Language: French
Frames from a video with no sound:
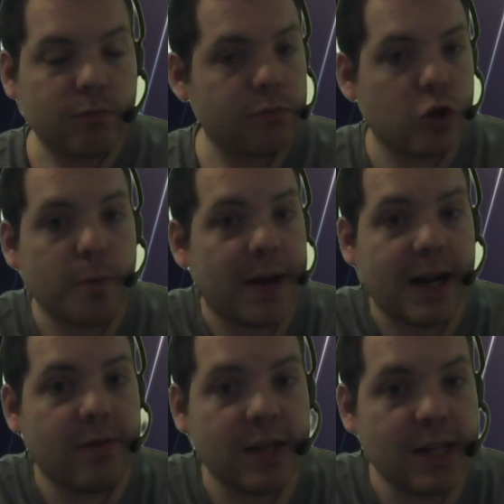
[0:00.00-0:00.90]
je
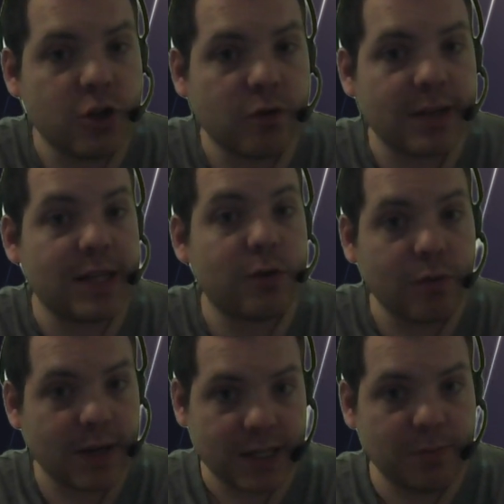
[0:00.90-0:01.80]
parle avec des gens qui sont
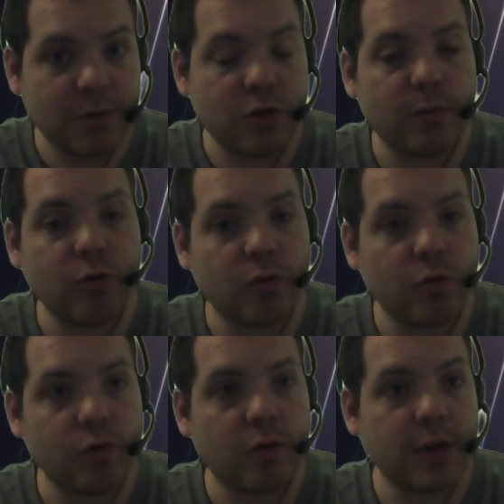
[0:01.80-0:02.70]
respectueux à mon
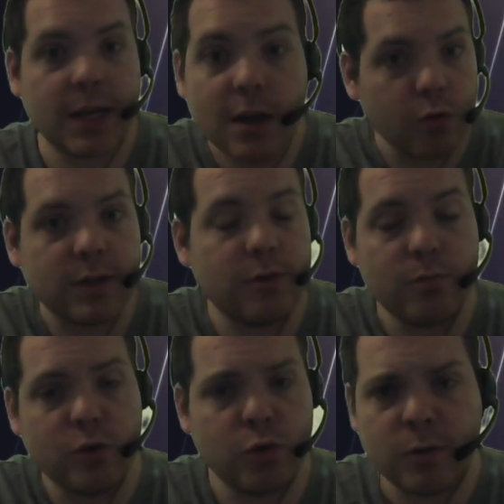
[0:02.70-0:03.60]
encontre, qui continuent
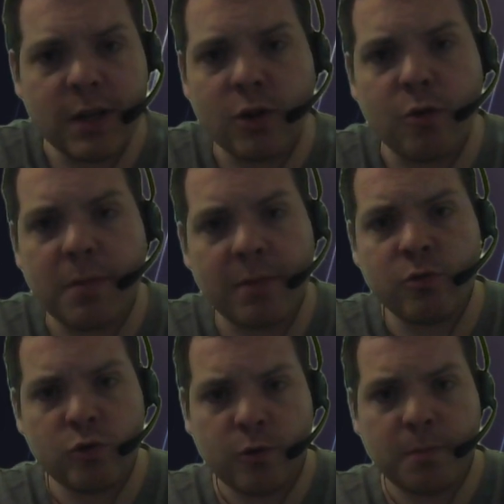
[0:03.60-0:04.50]
de me soutenir de par
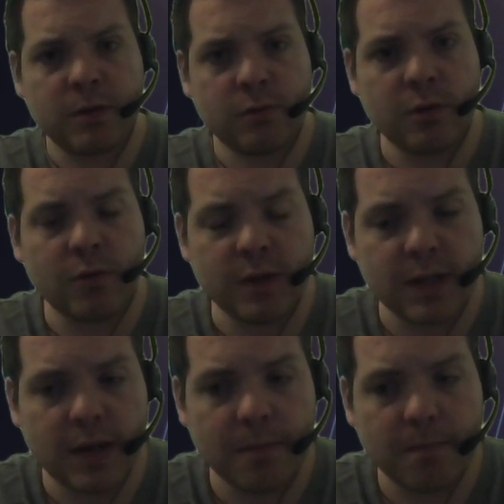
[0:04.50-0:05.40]
mon usurpation d'identité.